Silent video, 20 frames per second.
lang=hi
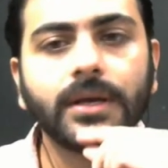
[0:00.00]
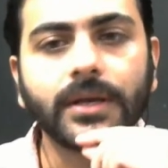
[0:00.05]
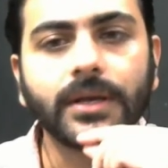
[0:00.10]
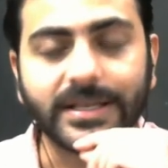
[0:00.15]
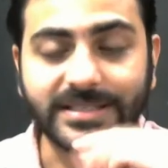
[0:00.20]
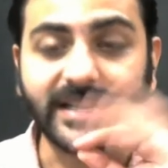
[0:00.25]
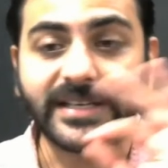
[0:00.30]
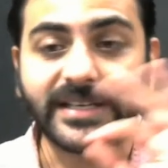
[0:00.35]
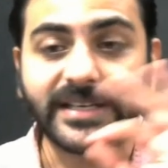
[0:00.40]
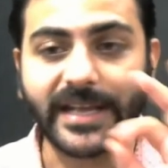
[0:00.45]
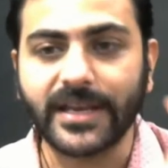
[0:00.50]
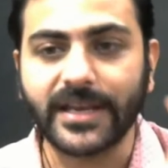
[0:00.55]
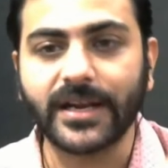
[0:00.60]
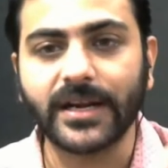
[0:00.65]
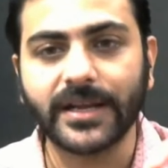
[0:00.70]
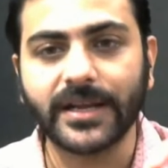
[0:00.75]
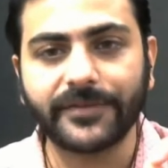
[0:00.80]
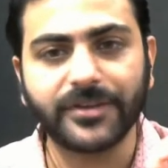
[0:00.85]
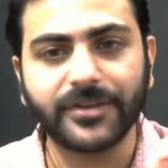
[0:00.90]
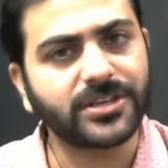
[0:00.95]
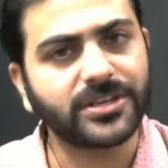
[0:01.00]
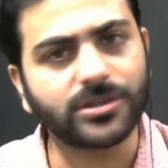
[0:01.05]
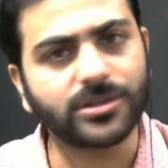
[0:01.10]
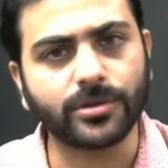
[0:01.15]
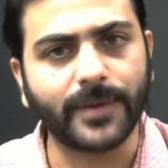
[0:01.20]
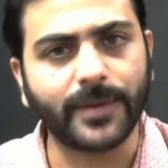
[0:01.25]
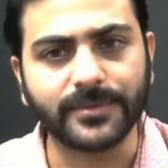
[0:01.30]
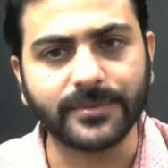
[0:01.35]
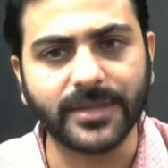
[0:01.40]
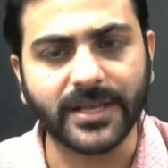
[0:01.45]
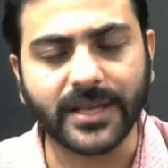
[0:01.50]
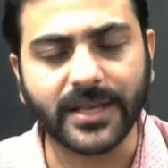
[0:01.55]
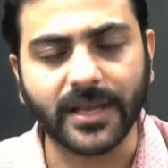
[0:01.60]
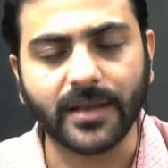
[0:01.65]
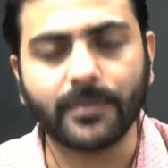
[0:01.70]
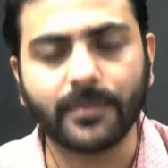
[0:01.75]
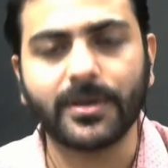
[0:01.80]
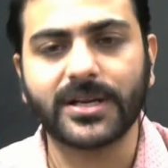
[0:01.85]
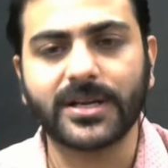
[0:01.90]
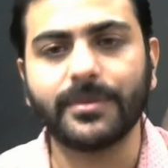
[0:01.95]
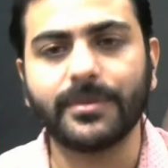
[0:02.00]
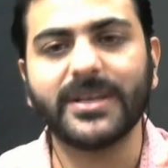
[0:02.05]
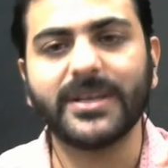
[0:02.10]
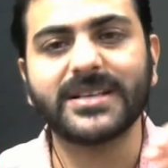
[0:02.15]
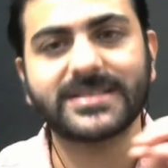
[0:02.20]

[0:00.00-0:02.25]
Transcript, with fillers: इसका टेक्निकल डेफिनेशन तो बाद में देखेंगे बट अभी